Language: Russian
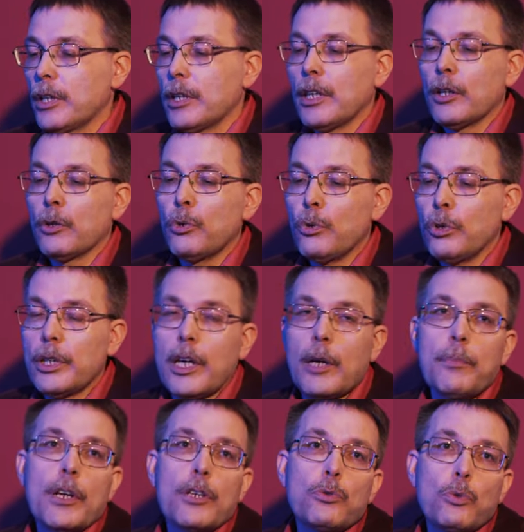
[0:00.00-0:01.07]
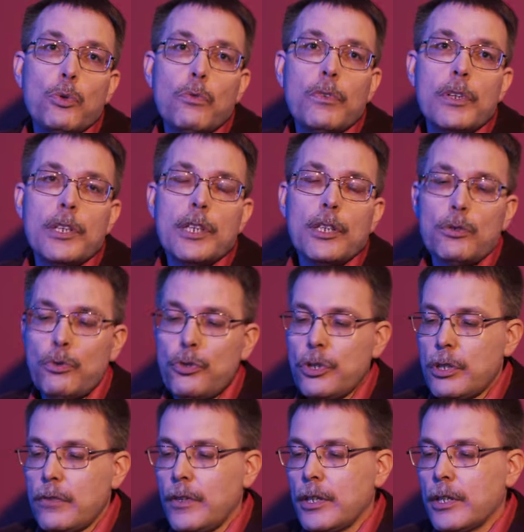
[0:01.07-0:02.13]
Глаголы образовывались от
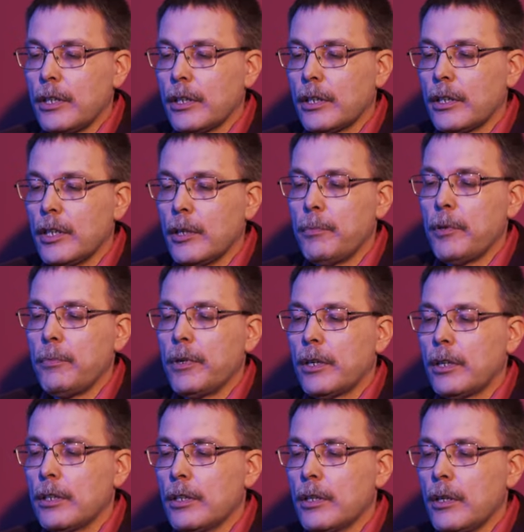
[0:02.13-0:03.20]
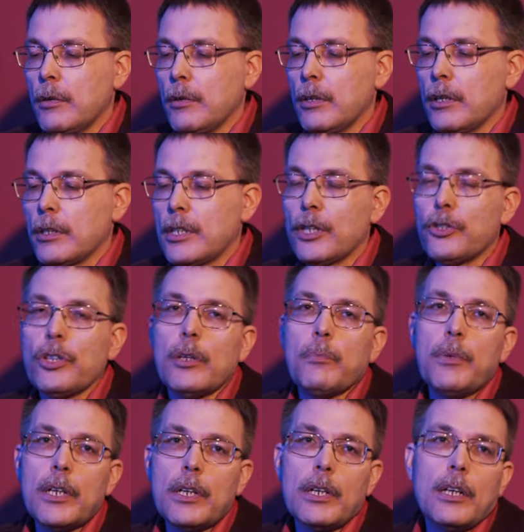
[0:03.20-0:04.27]
существительных. Например, сначала
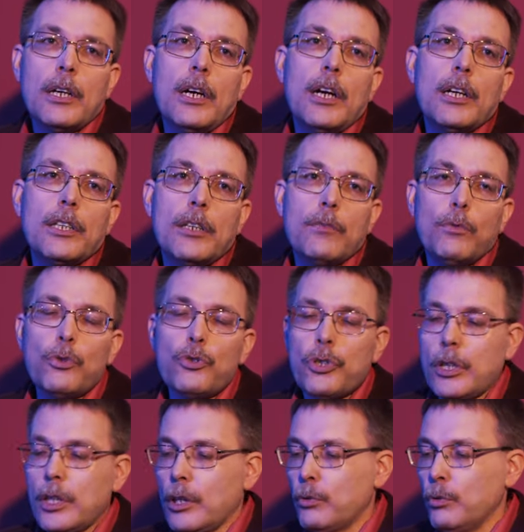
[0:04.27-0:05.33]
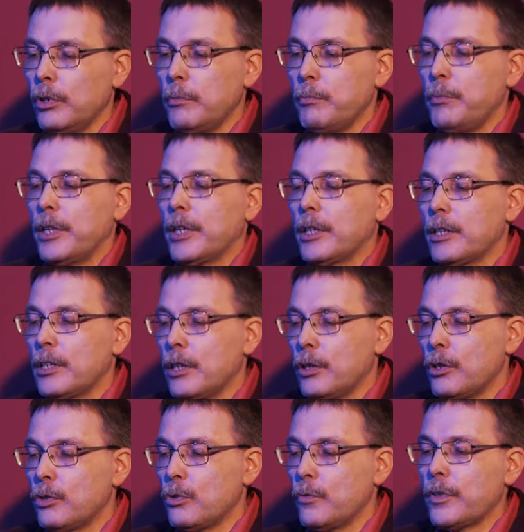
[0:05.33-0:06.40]
«бег», а от него уже глагол «бегать»
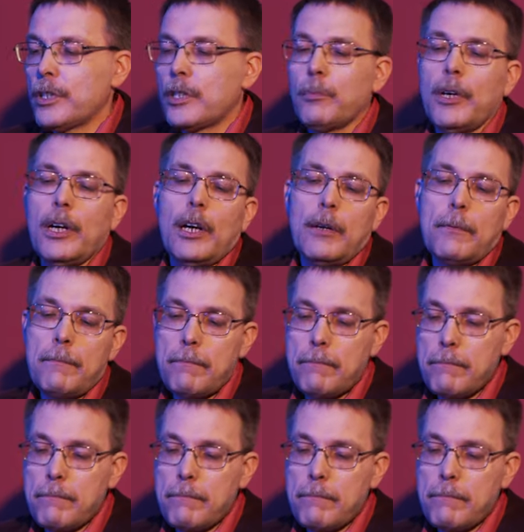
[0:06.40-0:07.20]
с суффиксом «а».